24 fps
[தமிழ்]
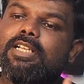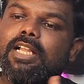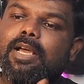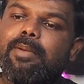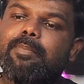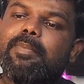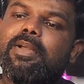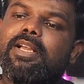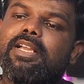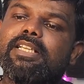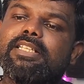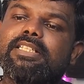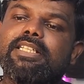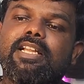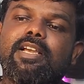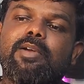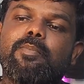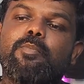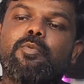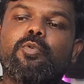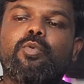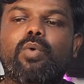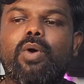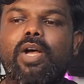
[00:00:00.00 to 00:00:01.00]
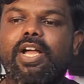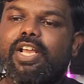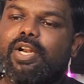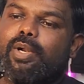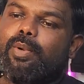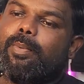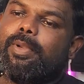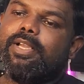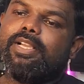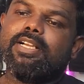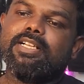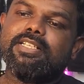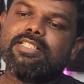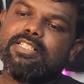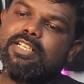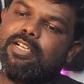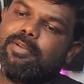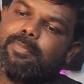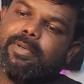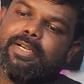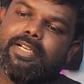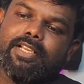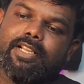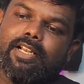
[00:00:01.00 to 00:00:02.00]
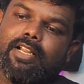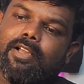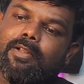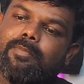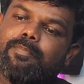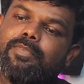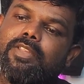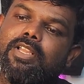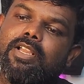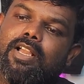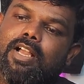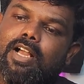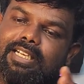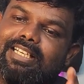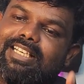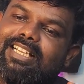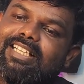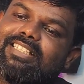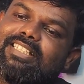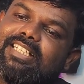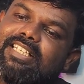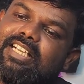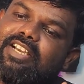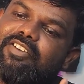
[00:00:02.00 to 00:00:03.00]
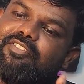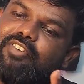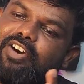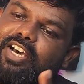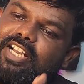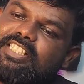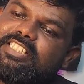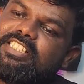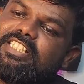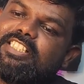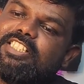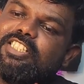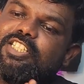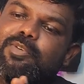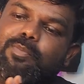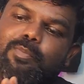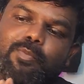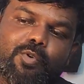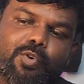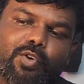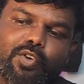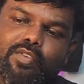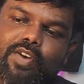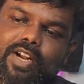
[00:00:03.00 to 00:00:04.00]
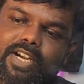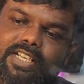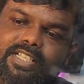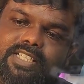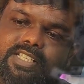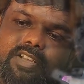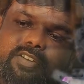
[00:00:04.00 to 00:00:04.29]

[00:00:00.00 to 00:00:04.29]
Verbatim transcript: நம்ம இதில் மூவாயிரம் ரூபாய் கன்சிடர் பண்ணிக்கலாம் கிட்டத்தட்ட வருஷத்துக்கு மூணு வாட்டி